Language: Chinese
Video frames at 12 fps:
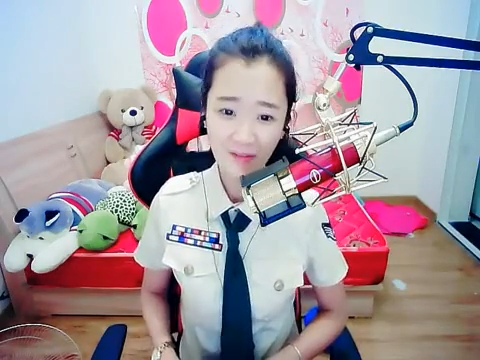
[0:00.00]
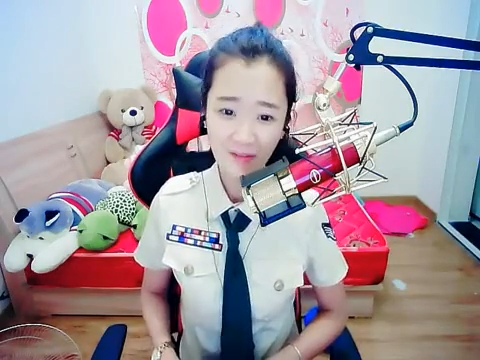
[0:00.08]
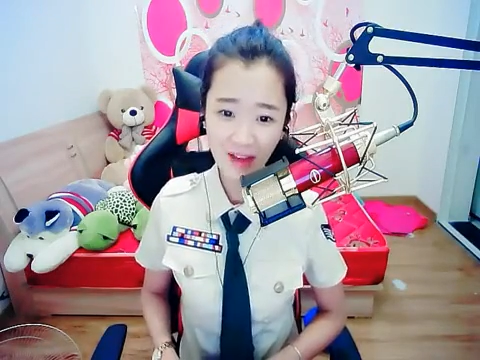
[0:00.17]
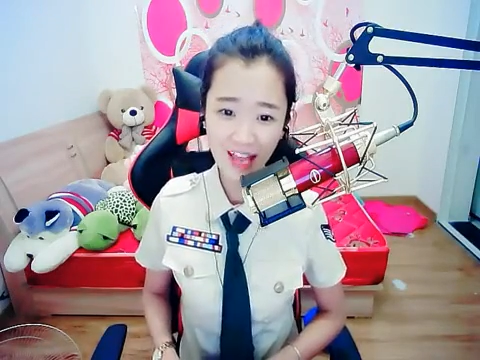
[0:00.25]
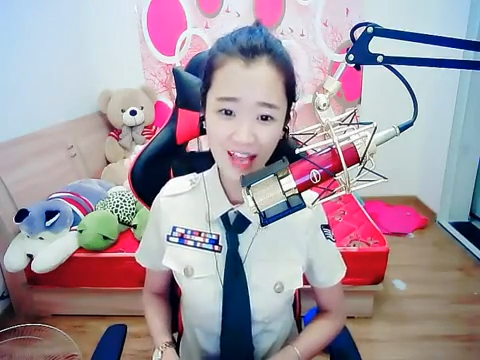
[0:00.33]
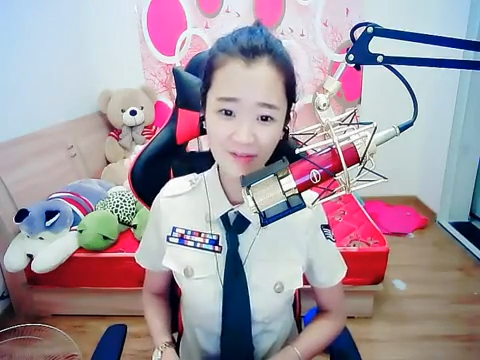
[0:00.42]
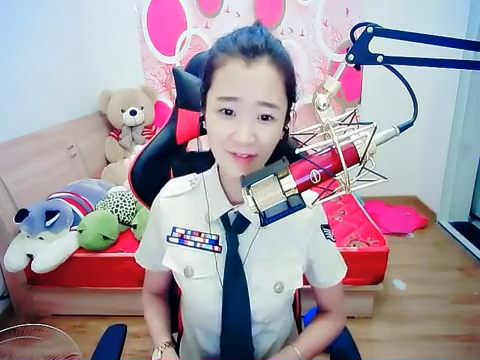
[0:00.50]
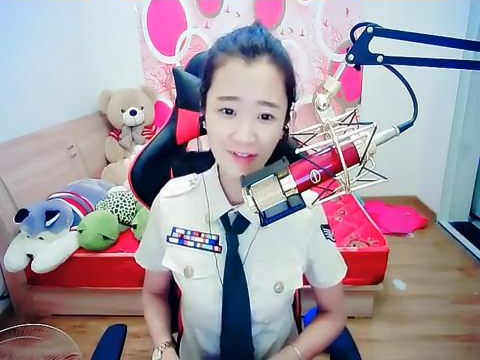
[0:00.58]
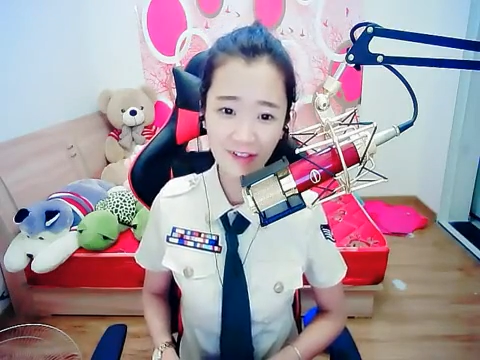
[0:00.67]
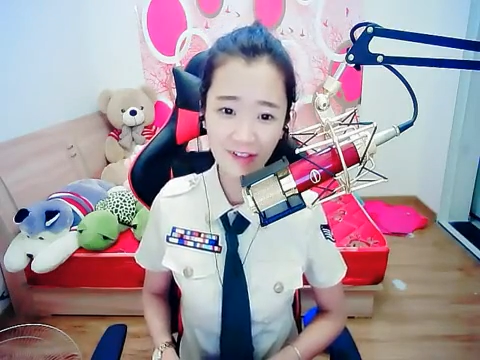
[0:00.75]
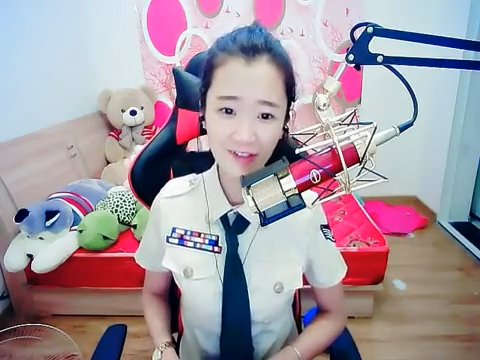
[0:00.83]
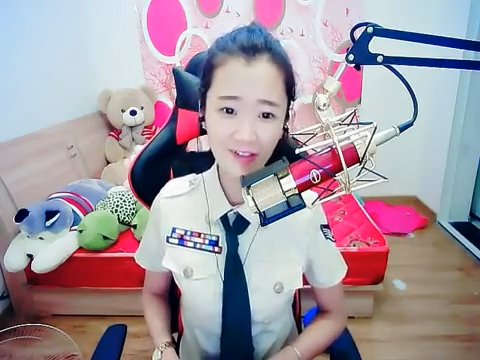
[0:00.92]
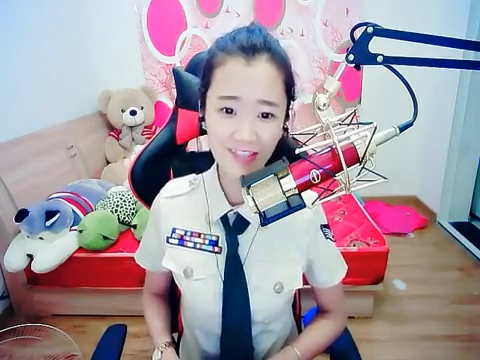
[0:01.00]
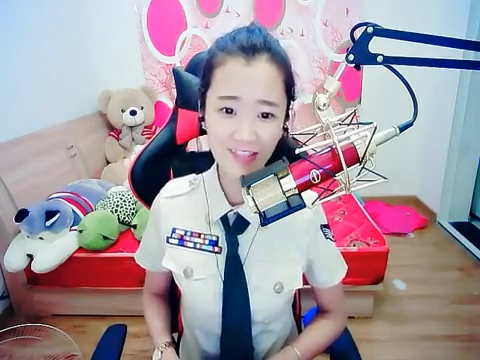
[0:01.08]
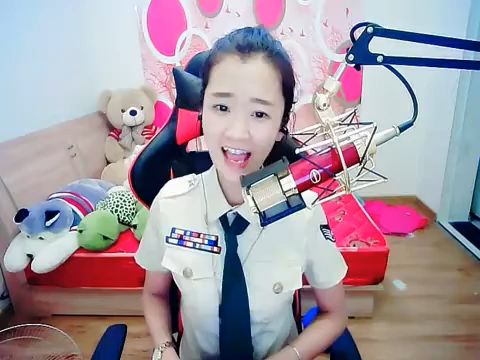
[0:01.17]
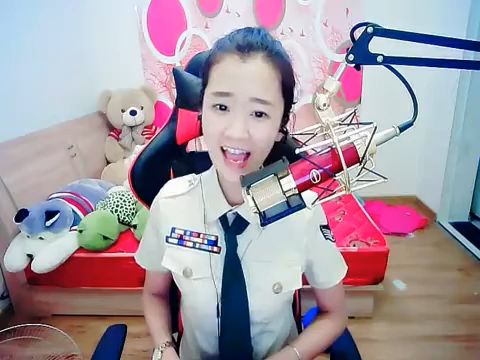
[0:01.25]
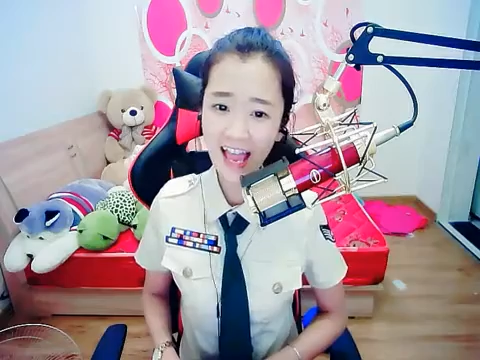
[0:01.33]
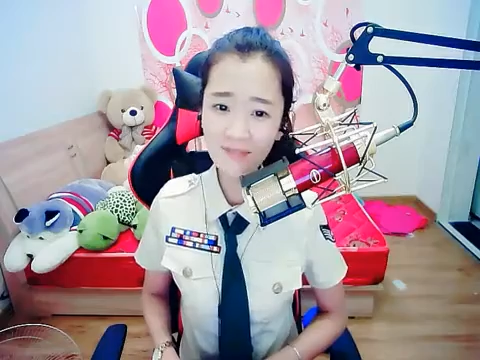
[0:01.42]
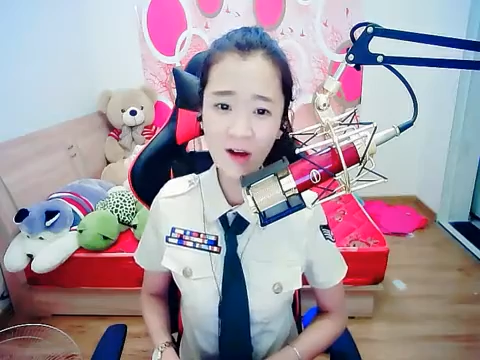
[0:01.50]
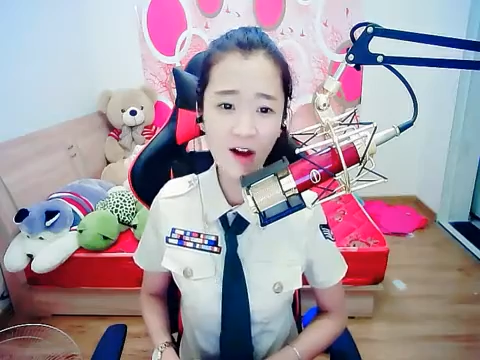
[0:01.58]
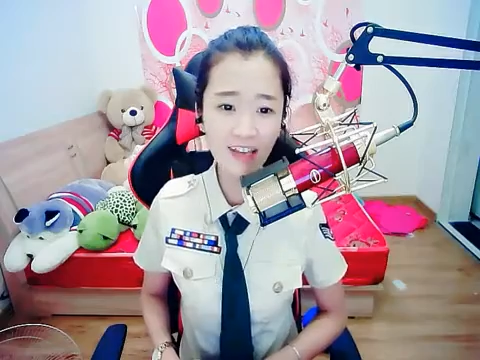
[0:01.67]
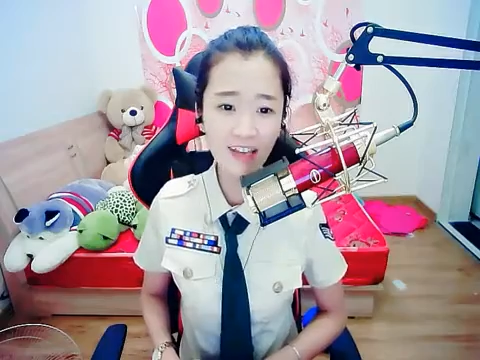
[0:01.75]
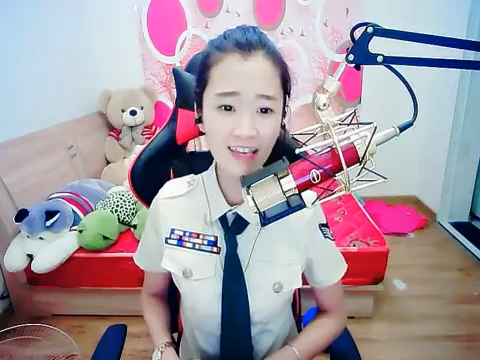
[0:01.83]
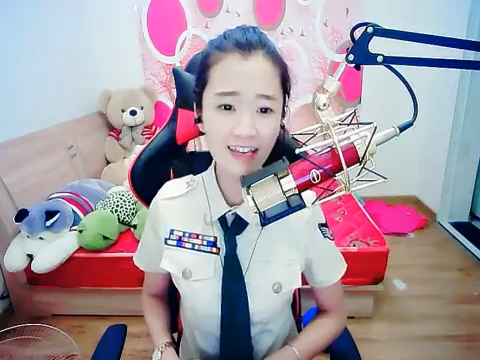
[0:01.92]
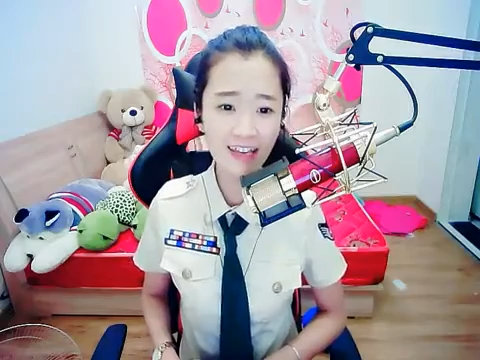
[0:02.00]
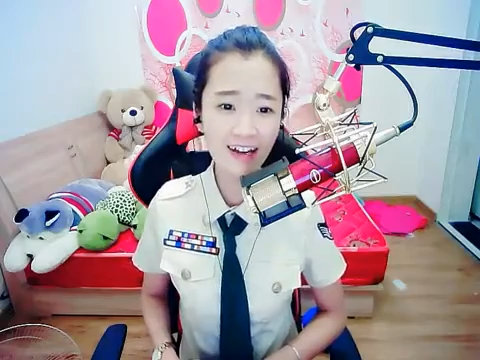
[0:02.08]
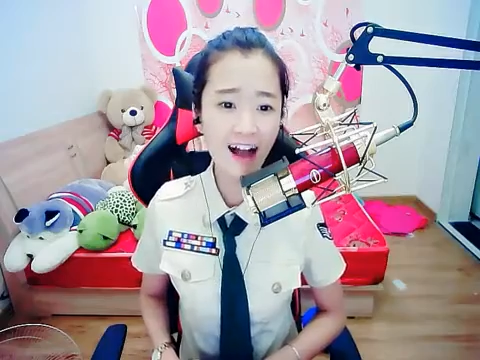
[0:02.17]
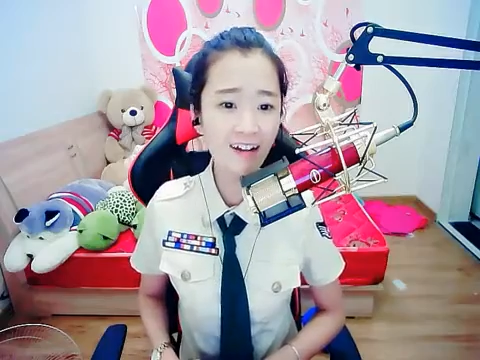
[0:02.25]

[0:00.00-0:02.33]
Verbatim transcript: 背不住，在某一个